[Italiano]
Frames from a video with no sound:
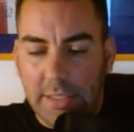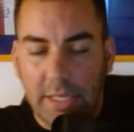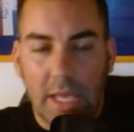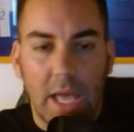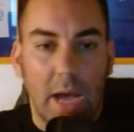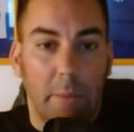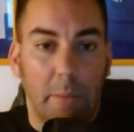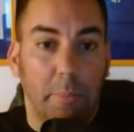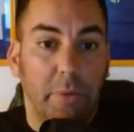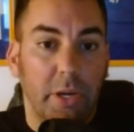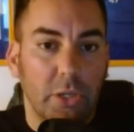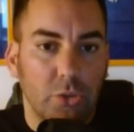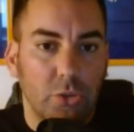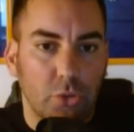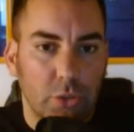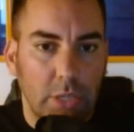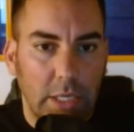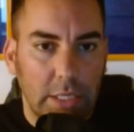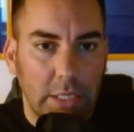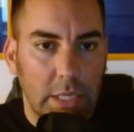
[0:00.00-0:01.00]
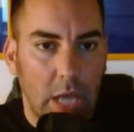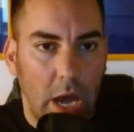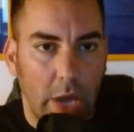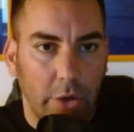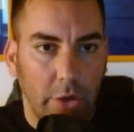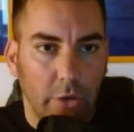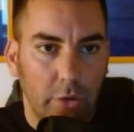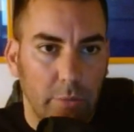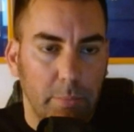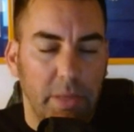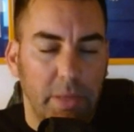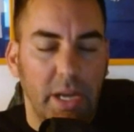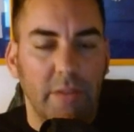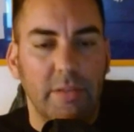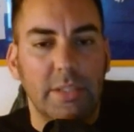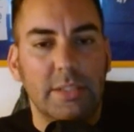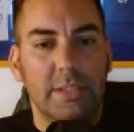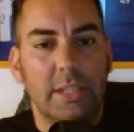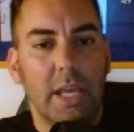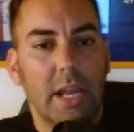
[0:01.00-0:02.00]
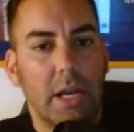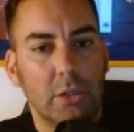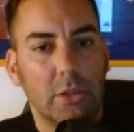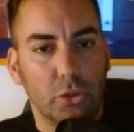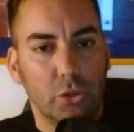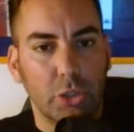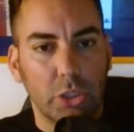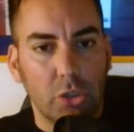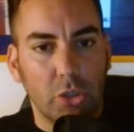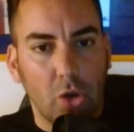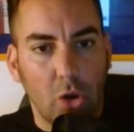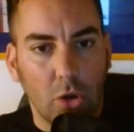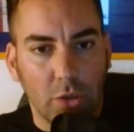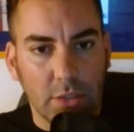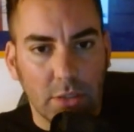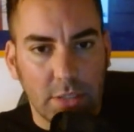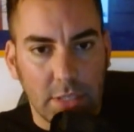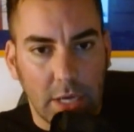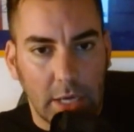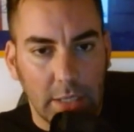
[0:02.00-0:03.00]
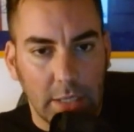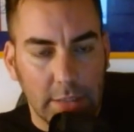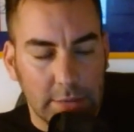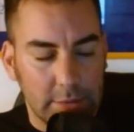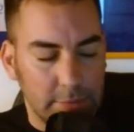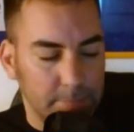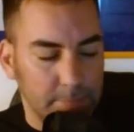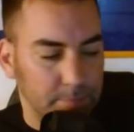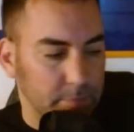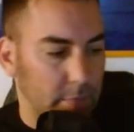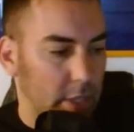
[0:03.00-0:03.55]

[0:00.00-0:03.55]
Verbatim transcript: che ha preso Italiano per aver schierato Nico Gonzalez,